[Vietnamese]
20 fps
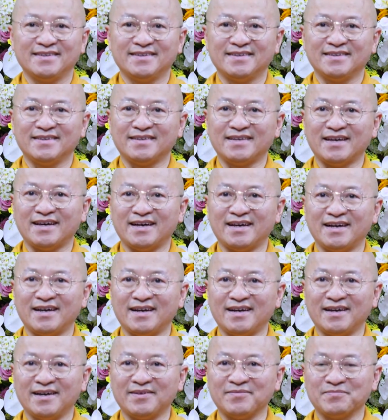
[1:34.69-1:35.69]

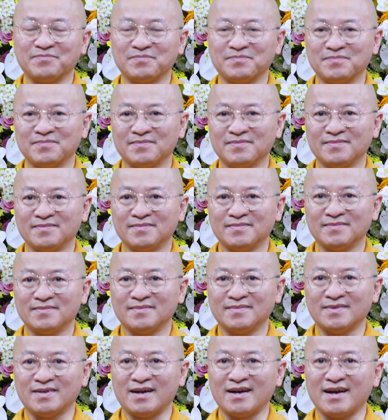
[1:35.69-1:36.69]
và
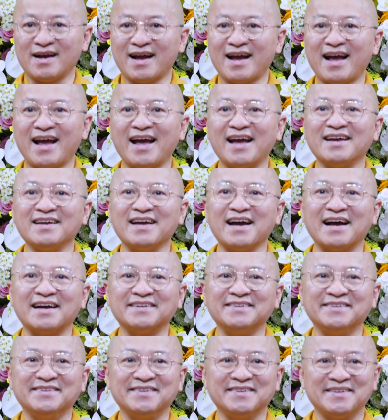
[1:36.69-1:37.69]
gần hai nghìn
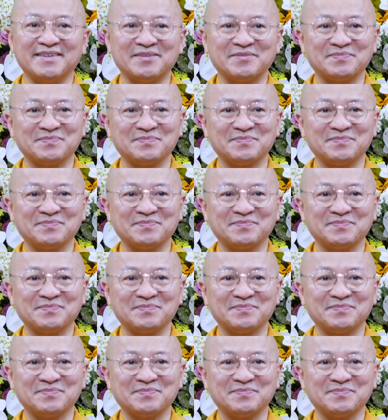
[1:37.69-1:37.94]
người đó